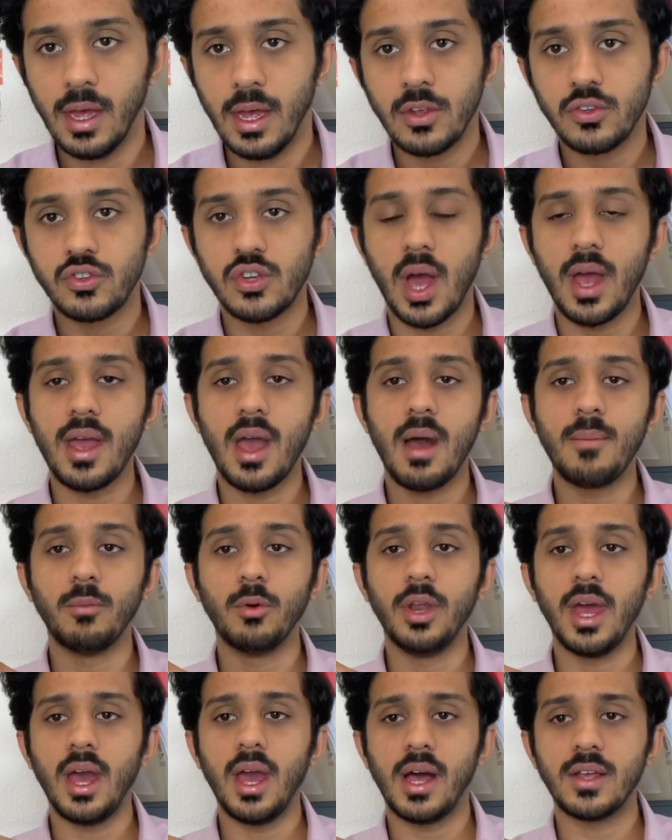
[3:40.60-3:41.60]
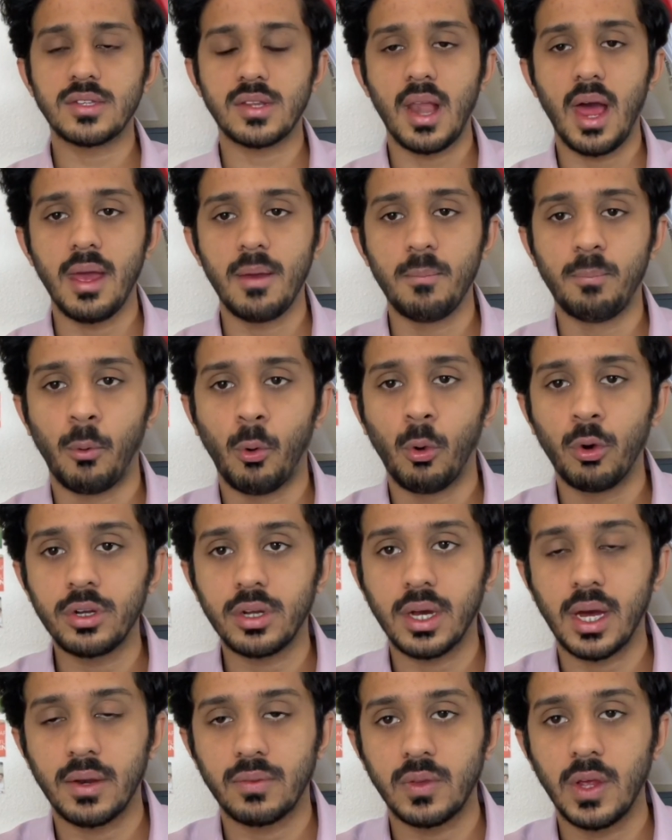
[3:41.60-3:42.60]
चाहे हम उन्हें असला
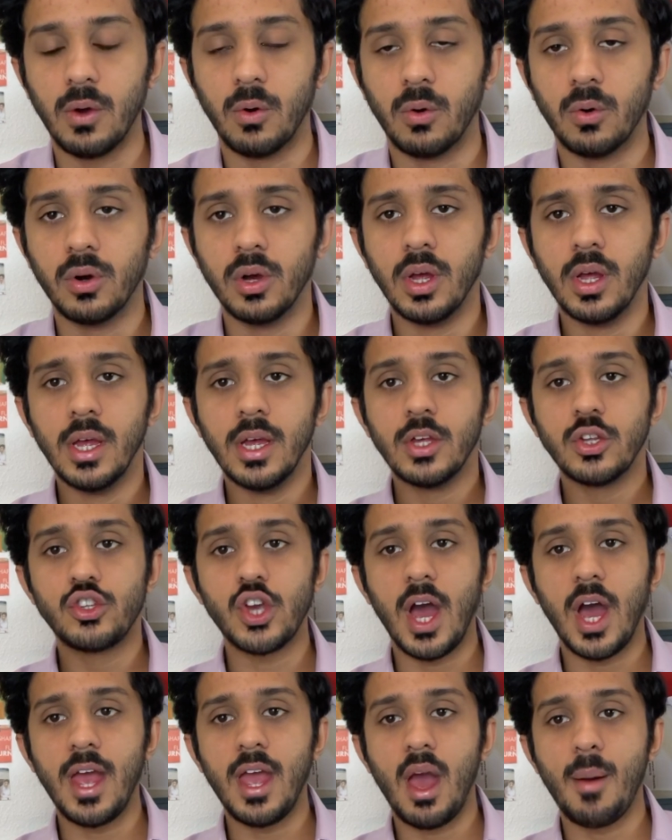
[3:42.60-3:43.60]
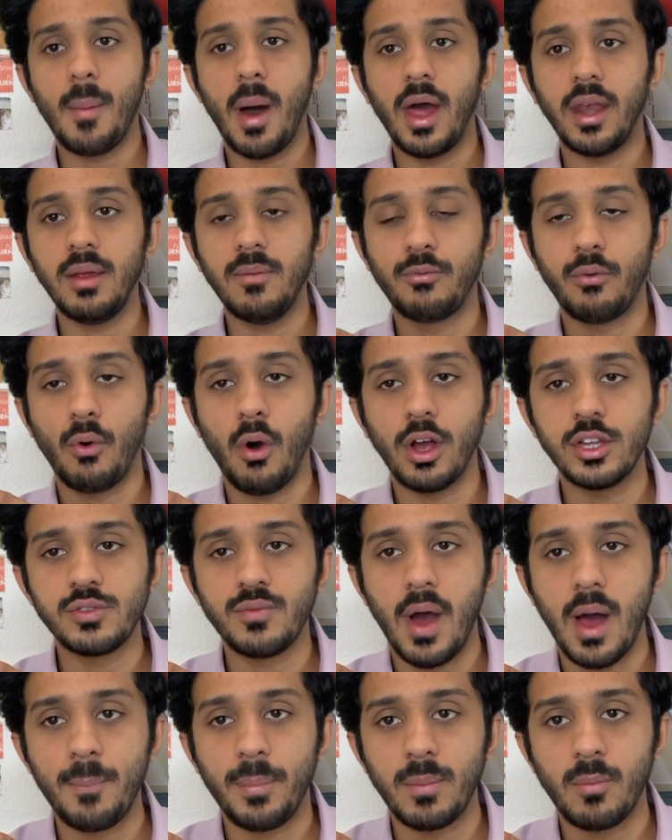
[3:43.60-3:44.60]
इंपोर्ट करते हो चाहे हमारी फौज
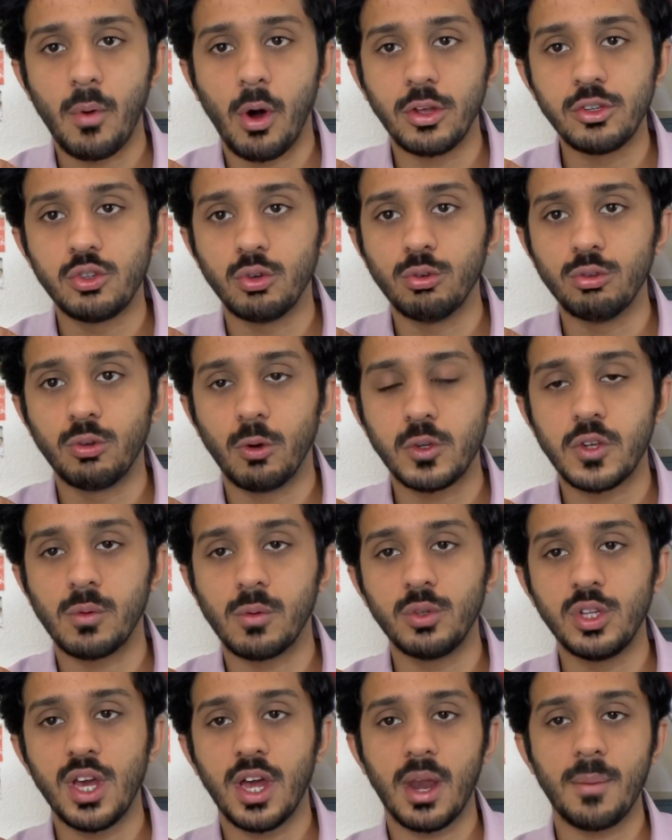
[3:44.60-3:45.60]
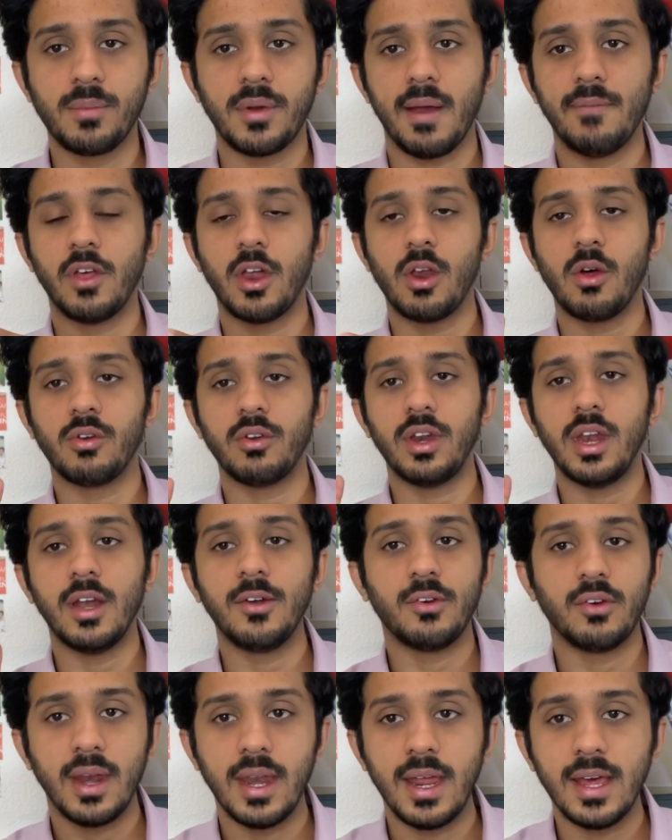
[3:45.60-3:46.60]
वहां पर मौजूद हो सऊदी अरब के अंदर और इन्हें
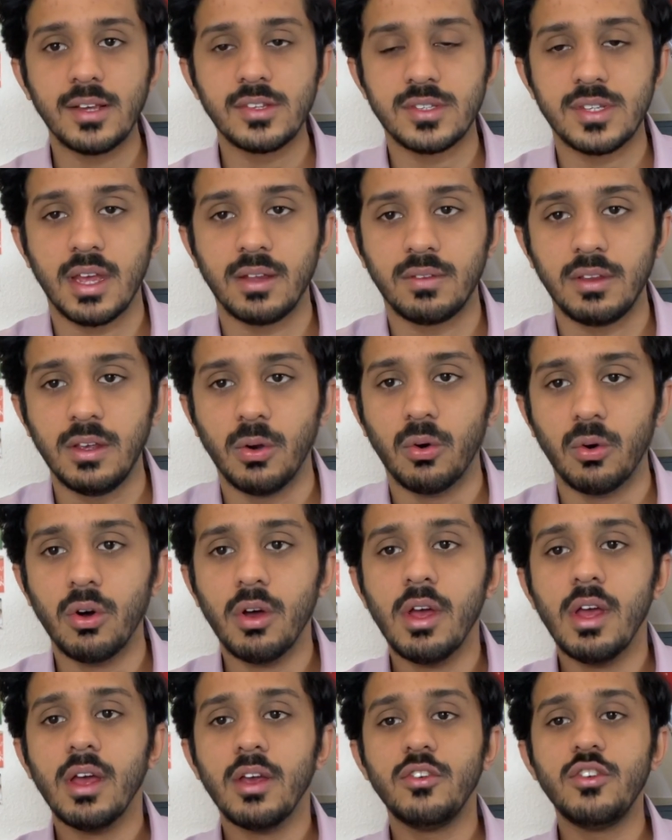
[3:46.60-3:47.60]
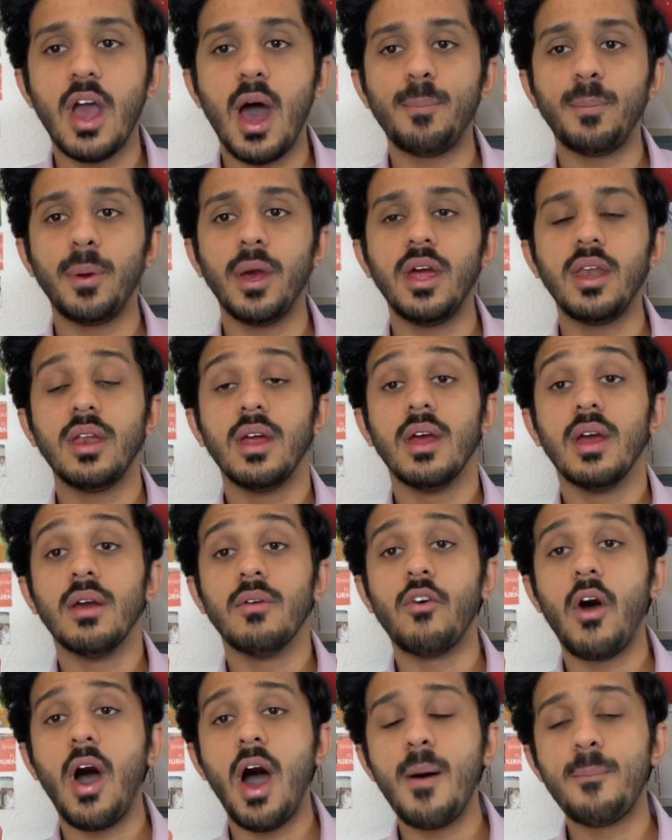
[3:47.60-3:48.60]
ट्रेनिंग्स देती हो या फिर
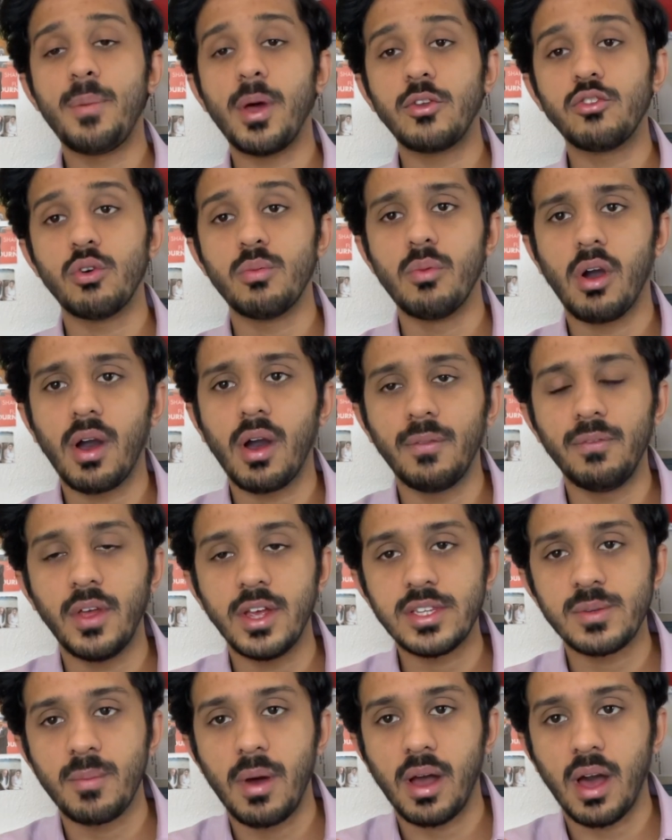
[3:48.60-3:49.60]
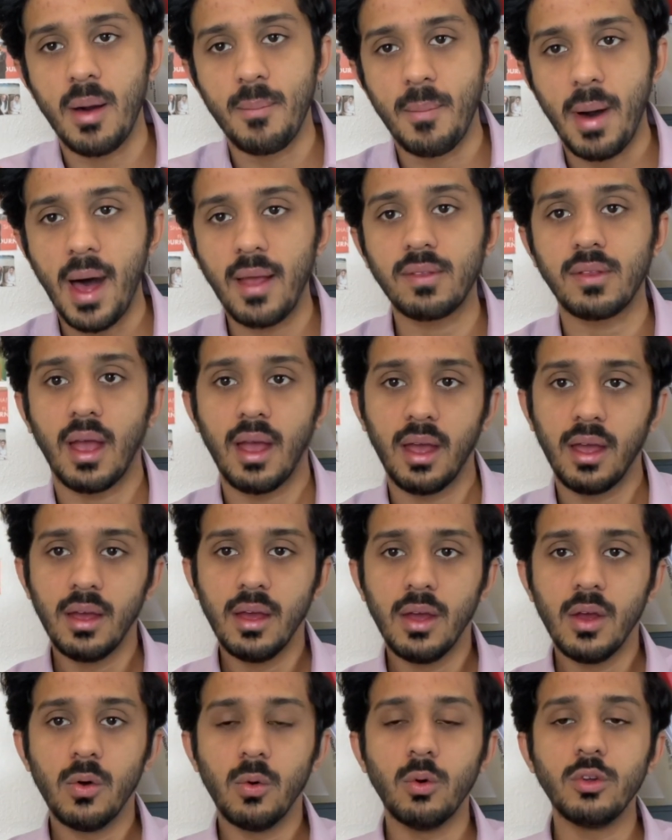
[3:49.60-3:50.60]
वहां पर जो मुकदस मकाम हैं
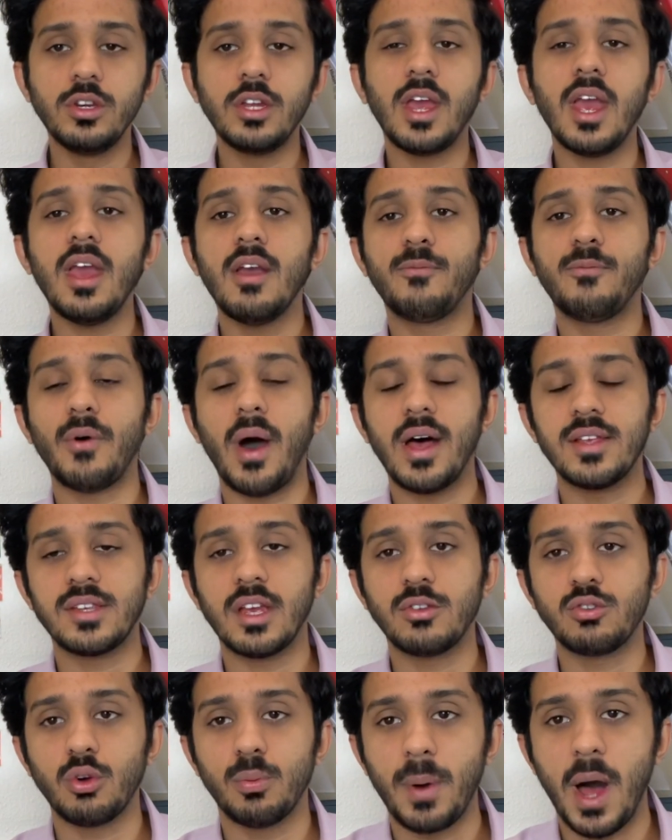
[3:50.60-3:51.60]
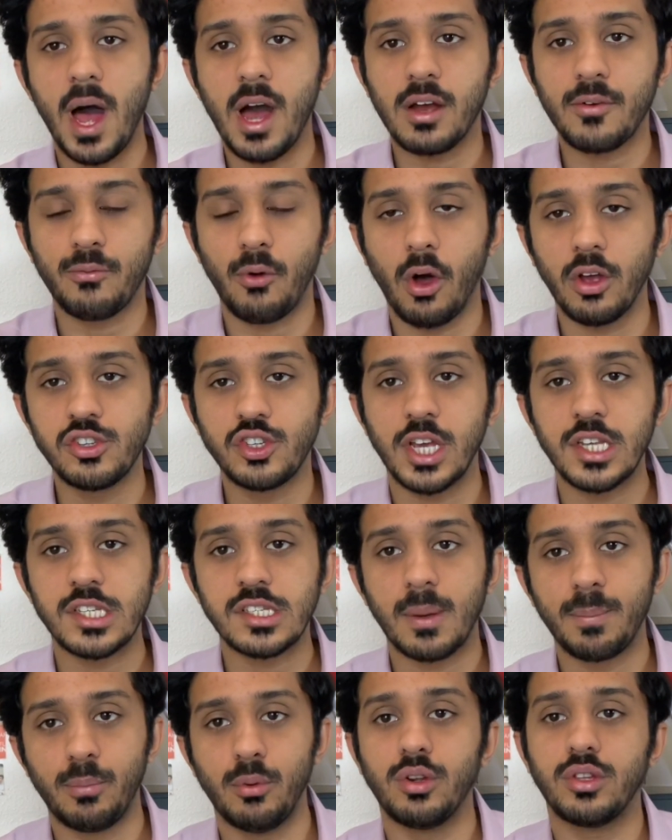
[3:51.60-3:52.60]
उनकी हिफाजत जो पाक फौज के
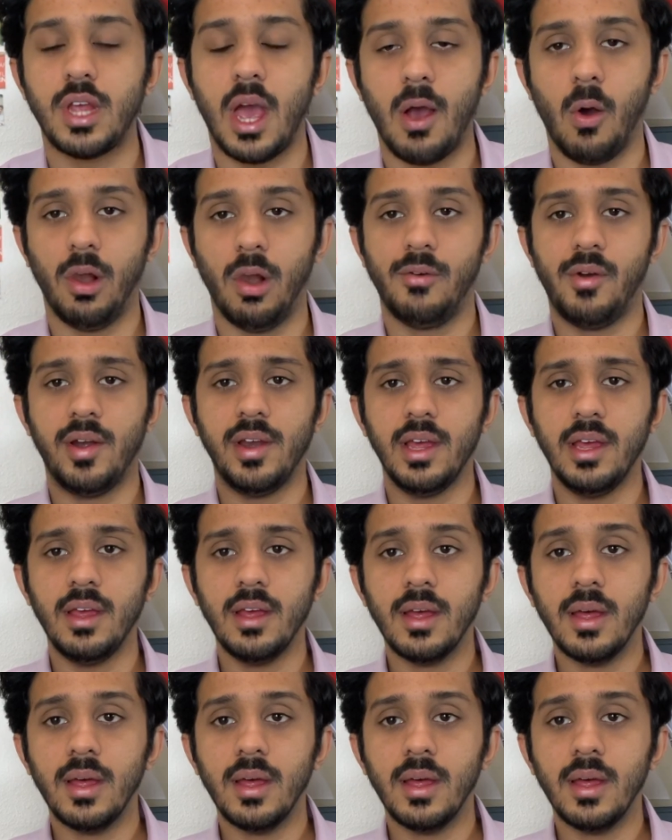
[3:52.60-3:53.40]
सपुर्द है ऑलरेडी